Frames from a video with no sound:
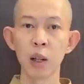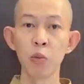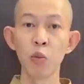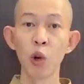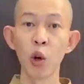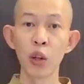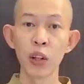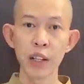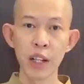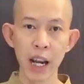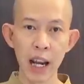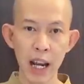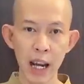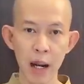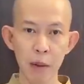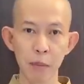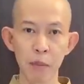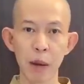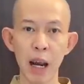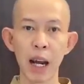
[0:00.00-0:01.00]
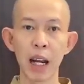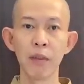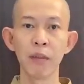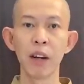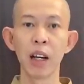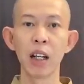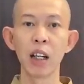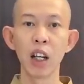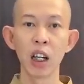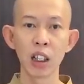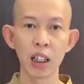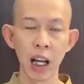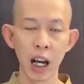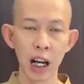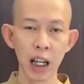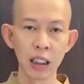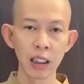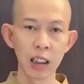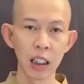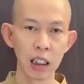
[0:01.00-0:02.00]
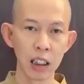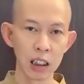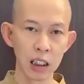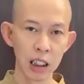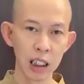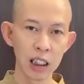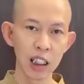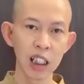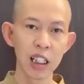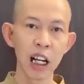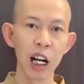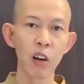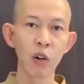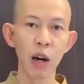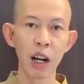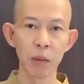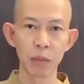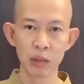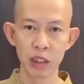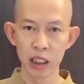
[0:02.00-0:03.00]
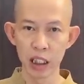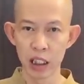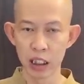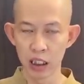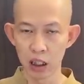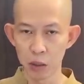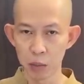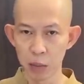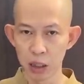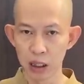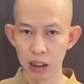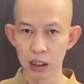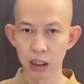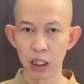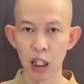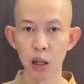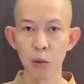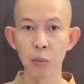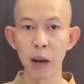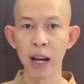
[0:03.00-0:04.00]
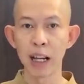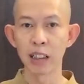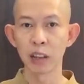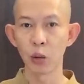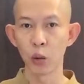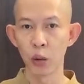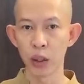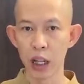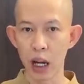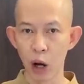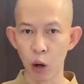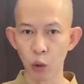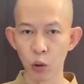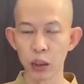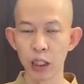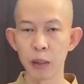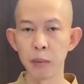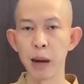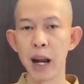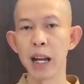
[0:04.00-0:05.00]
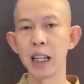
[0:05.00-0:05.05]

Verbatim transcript: Trong ngôi nhà, bạn vẫn có thể tự kích sao Hàm Trì cho mình. Nếu bạn tuổi Dậu thì